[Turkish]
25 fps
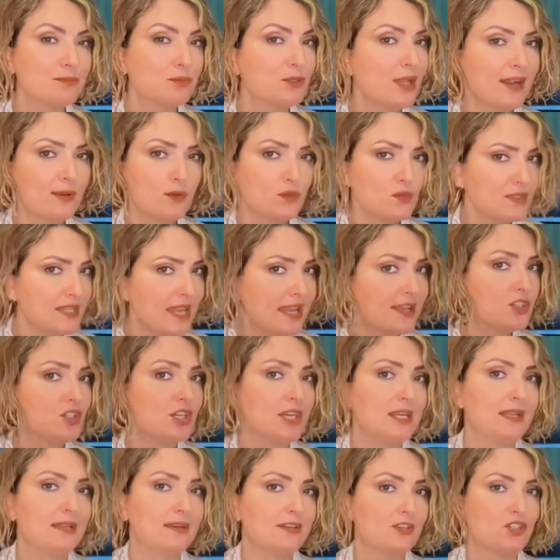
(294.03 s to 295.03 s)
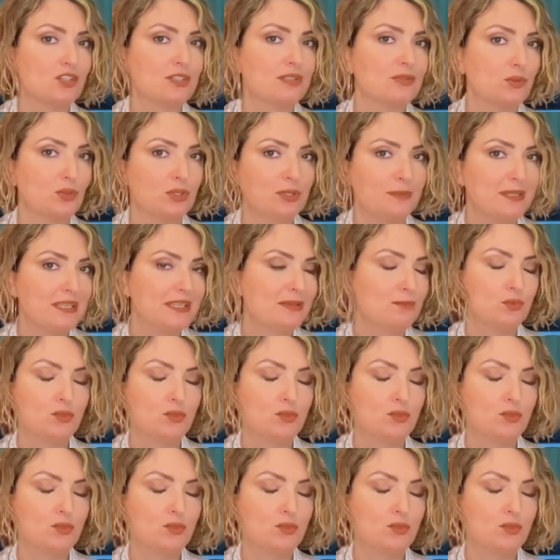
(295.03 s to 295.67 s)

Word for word: Bunlar güzel şeyler içinde olabilir.